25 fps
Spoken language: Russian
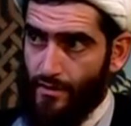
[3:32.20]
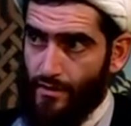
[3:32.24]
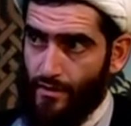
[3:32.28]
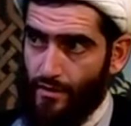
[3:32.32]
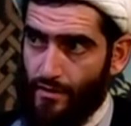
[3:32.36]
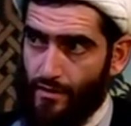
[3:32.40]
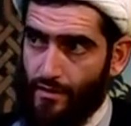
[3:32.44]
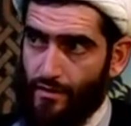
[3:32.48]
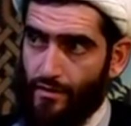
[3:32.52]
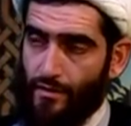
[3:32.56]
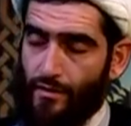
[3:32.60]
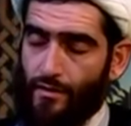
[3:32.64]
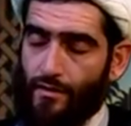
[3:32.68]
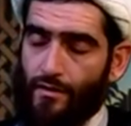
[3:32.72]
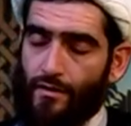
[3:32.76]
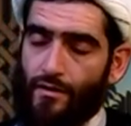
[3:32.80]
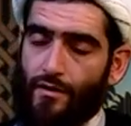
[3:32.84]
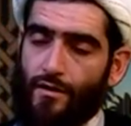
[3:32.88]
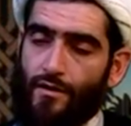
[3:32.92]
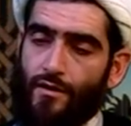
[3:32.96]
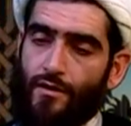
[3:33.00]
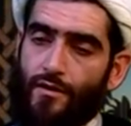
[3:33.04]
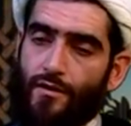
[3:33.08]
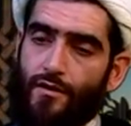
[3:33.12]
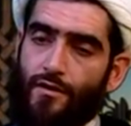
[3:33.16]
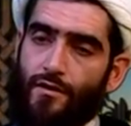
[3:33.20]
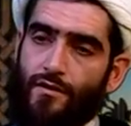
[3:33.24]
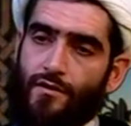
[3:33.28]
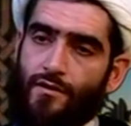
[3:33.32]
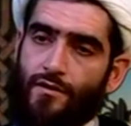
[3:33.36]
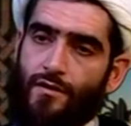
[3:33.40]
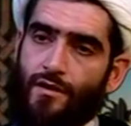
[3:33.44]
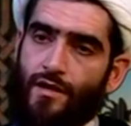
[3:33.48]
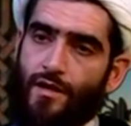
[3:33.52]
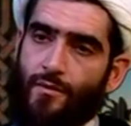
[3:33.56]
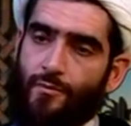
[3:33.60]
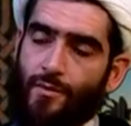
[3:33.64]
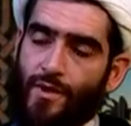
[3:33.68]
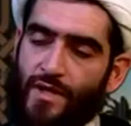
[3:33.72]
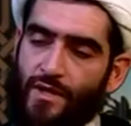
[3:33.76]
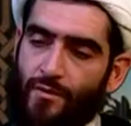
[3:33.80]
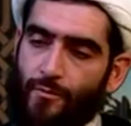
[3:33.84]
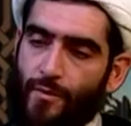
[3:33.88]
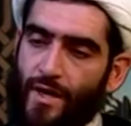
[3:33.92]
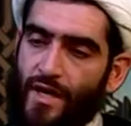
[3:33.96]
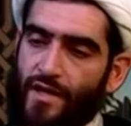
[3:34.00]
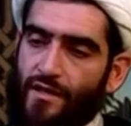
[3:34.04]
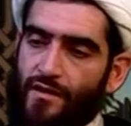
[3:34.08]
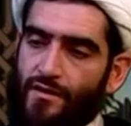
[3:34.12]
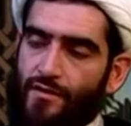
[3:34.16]
И для
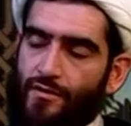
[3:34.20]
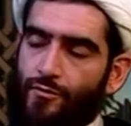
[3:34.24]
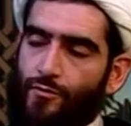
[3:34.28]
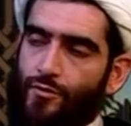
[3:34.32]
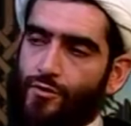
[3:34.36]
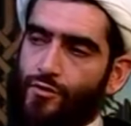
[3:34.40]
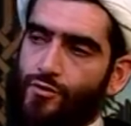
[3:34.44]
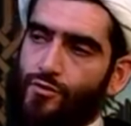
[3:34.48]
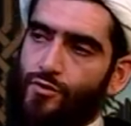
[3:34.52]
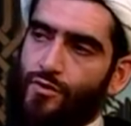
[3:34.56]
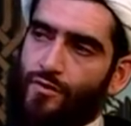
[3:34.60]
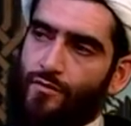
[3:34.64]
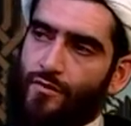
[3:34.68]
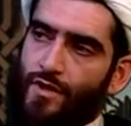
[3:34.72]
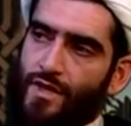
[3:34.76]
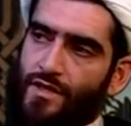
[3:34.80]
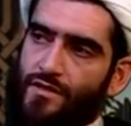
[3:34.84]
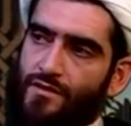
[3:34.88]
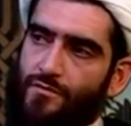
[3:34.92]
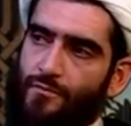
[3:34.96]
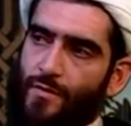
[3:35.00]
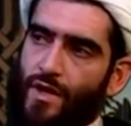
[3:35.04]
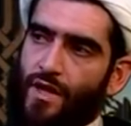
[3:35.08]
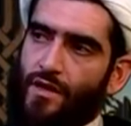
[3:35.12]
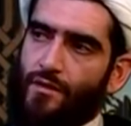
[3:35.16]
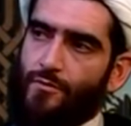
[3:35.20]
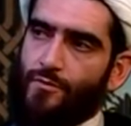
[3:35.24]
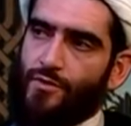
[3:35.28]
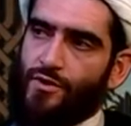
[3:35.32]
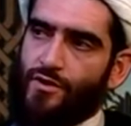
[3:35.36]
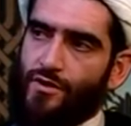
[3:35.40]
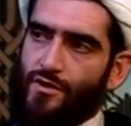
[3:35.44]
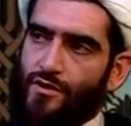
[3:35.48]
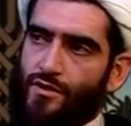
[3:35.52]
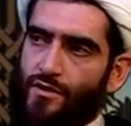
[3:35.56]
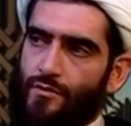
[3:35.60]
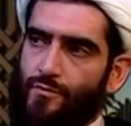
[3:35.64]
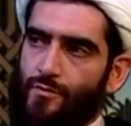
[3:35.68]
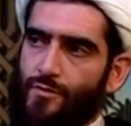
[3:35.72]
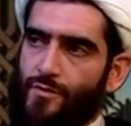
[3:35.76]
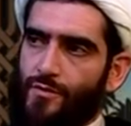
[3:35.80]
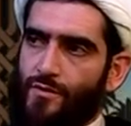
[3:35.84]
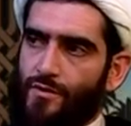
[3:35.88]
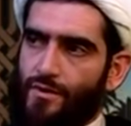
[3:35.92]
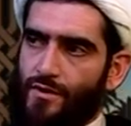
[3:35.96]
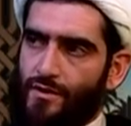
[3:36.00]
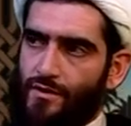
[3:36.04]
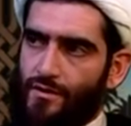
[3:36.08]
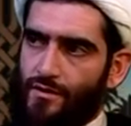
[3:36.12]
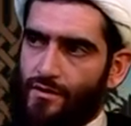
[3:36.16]
понимания того, что является малым ширком,
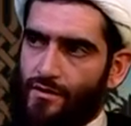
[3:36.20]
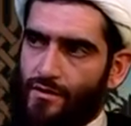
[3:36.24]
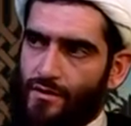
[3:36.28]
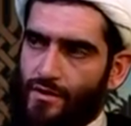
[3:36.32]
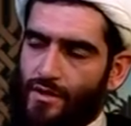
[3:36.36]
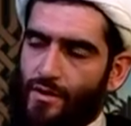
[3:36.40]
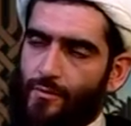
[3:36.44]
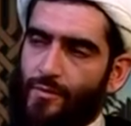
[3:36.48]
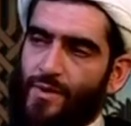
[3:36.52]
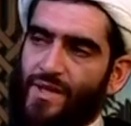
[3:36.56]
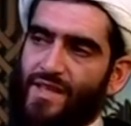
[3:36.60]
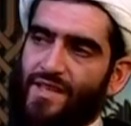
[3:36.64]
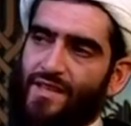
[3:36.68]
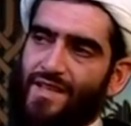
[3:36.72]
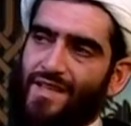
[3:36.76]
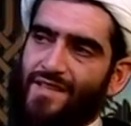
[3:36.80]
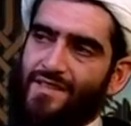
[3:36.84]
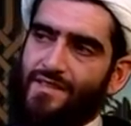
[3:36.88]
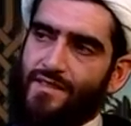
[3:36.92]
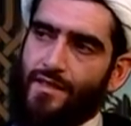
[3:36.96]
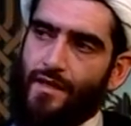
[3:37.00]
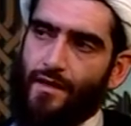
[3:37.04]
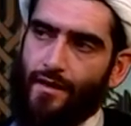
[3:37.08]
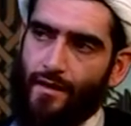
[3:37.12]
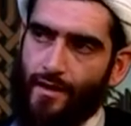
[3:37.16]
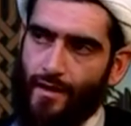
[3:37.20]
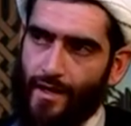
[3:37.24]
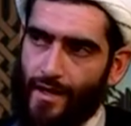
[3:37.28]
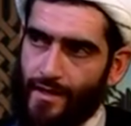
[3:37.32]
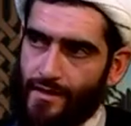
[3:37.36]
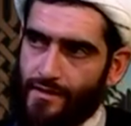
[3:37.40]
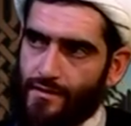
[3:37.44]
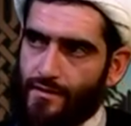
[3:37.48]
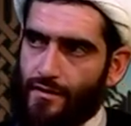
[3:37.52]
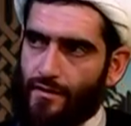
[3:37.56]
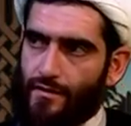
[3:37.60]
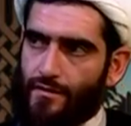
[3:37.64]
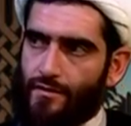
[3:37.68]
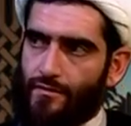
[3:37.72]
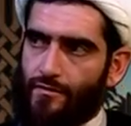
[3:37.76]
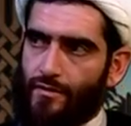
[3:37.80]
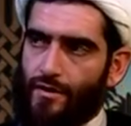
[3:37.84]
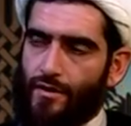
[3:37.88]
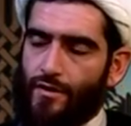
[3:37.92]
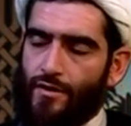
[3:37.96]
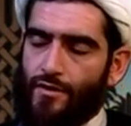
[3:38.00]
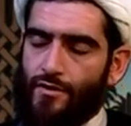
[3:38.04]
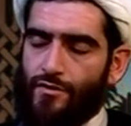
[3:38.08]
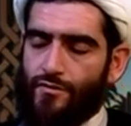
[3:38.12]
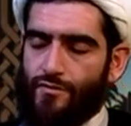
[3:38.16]
дабы остерегаться
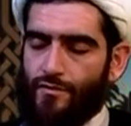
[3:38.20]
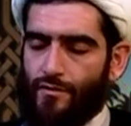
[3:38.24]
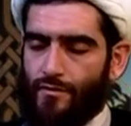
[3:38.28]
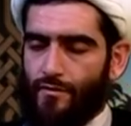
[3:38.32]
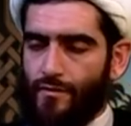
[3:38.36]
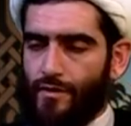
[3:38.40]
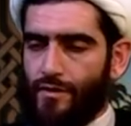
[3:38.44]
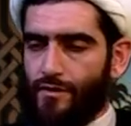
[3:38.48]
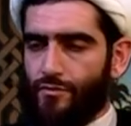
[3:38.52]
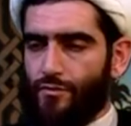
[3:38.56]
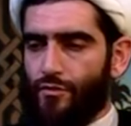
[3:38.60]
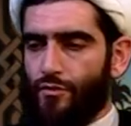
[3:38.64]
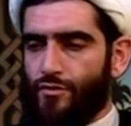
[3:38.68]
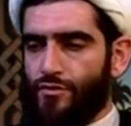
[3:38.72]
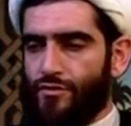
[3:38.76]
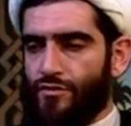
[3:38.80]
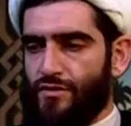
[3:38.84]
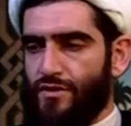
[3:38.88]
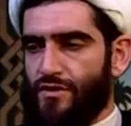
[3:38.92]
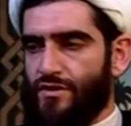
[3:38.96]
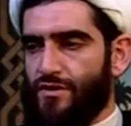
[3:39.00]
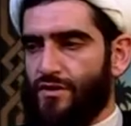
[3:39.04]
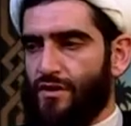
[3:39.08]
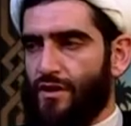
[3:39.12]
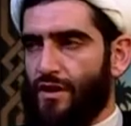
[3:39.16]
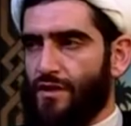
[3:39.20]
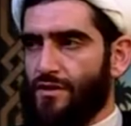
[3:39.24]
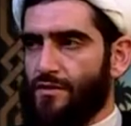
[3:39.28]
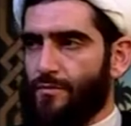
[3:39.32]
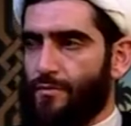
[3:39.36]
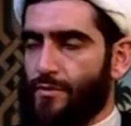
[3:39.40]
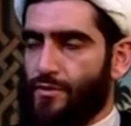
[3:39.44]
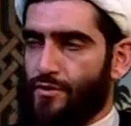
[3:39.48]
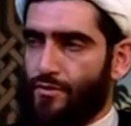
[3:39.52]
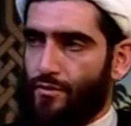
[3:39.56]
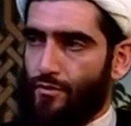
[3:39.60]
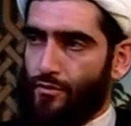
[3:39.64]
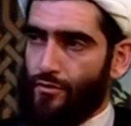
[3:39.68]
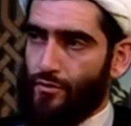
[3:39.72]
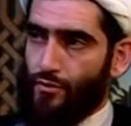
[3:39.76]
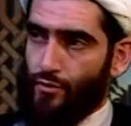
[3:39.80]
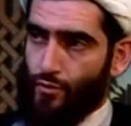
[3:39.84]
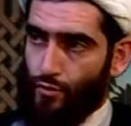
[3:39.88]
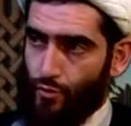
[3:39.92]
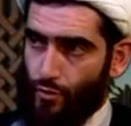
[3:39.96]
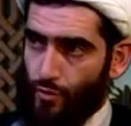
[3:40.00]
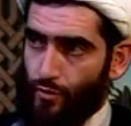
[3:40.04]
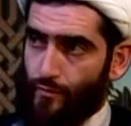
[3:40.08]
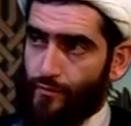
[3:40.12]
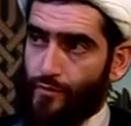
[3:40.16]
этого, человек должен достигать определенных
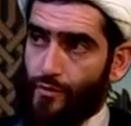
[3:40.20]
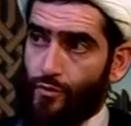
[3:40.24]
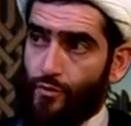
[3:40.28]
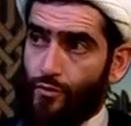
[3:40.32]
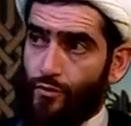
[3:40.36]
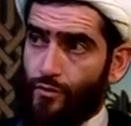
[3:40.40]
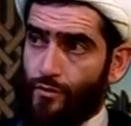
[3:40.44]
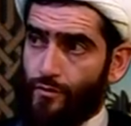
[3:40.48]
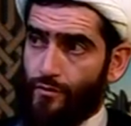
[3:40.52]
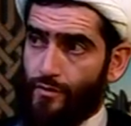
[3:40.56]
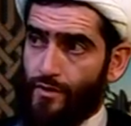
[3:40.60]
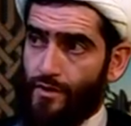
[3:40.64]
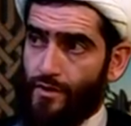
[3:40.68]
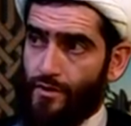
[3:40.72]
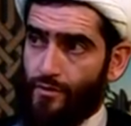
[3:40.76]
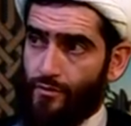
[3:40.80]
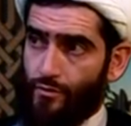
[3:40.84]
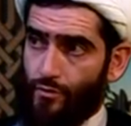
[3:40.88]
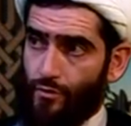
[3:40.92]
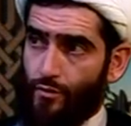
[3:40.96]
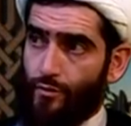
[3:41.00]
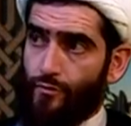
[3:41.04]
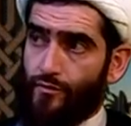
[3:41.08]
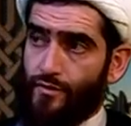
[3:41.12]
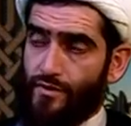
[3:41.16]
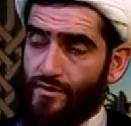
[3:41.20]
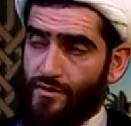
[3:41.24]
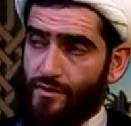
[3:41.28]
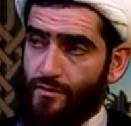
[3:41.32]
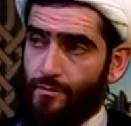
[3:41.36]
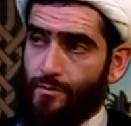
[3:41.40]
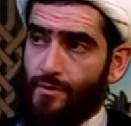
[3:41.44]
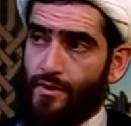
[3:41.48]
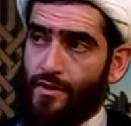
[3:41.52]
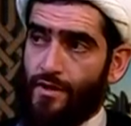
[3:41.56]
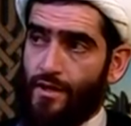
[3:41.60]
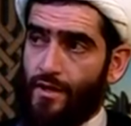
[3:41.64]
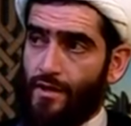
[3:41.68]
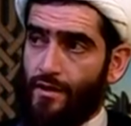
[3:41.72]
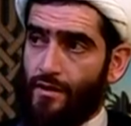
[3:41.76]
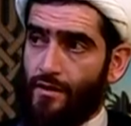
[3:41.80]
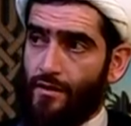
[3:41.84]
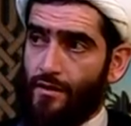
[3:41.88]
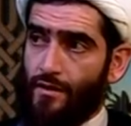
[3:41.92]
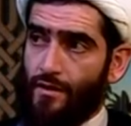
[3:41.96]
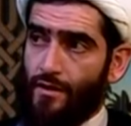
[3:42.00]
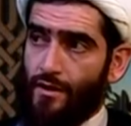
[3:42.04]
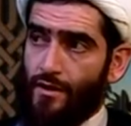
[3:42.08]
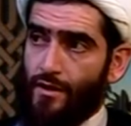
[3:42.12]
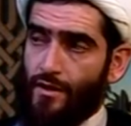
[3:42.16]
духовных уровней, духовных степеней.
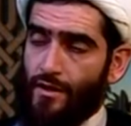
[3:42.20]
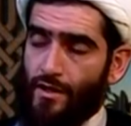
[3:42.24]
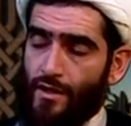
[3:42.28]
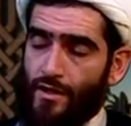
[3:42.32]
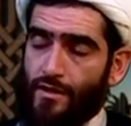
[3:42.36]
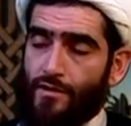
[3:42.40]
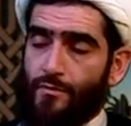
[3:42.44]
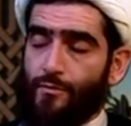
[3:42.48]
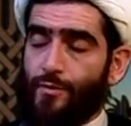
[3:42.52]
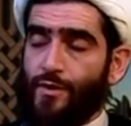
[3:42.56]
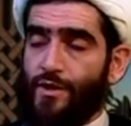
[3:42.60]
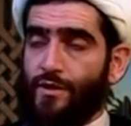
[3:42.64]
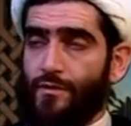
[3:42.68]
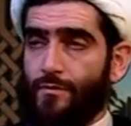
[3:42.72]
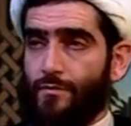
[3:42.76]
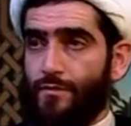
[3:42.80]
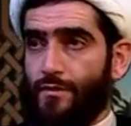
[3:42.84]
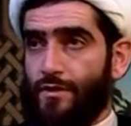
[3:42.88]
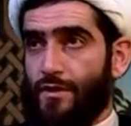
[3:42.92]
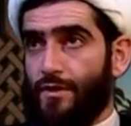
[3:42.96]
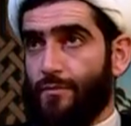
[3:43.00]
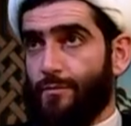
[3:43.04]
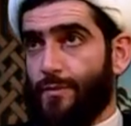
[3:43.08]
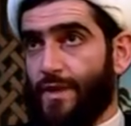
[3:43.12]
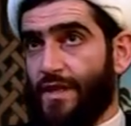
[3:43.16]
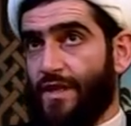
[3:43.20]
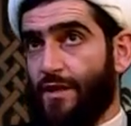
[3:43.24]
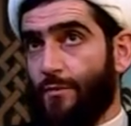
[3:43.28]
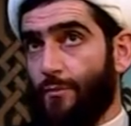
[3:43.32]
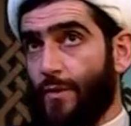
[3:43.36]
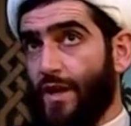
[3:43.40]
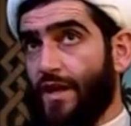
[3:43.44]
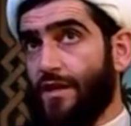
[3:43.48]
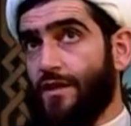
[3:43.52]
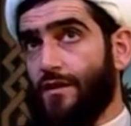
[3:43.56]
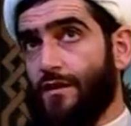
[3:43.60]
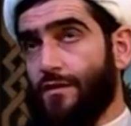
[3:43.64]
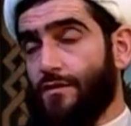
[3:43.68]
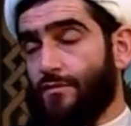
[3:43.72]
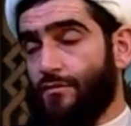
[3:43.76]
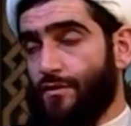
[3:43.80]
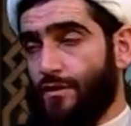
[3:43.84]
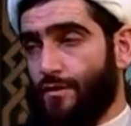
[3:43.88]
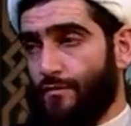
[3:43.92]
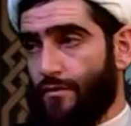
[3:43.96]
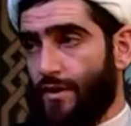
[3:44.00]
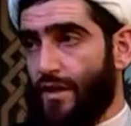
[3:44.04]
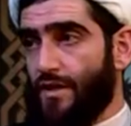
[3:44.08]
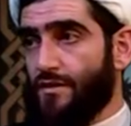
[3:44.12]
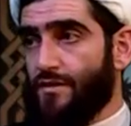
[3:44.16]
И, это, и понимание этого
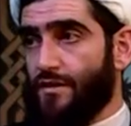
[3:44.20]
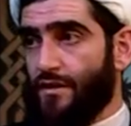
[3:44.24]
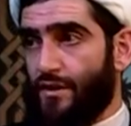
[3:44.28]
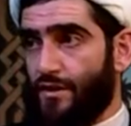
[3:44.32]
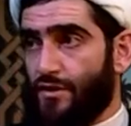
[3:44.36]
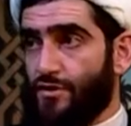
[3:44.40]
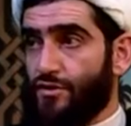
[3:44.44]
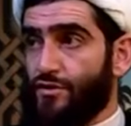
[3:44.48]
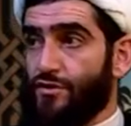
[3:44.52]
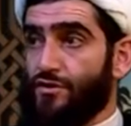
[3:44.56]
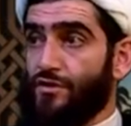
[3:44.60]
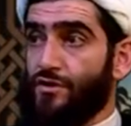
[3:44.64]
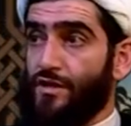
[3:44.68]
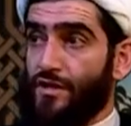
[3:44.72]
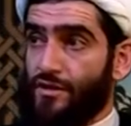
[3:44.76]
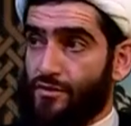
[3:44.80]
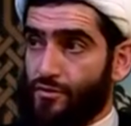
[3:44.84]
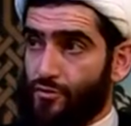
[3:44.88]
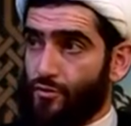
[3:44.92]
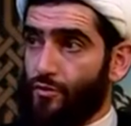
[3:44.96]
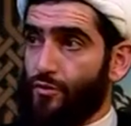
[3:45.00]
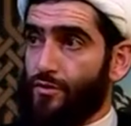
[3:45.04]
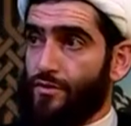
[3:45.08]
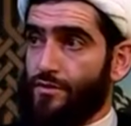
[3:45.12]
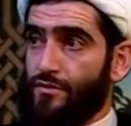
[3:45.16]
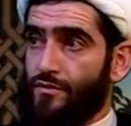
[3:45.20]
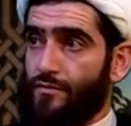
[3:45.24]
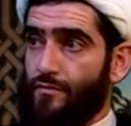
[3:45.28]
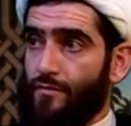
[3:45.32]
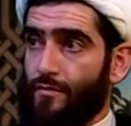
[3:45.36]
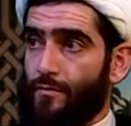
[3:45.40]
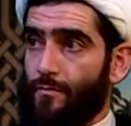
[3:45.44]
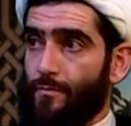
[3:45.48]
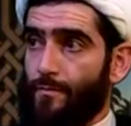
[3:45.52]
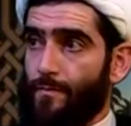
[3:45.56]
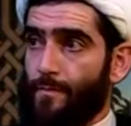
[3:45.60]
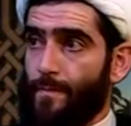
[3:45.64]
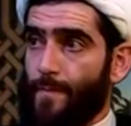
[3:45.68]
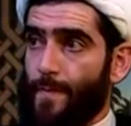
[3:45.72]
является, конечно же, достоинством.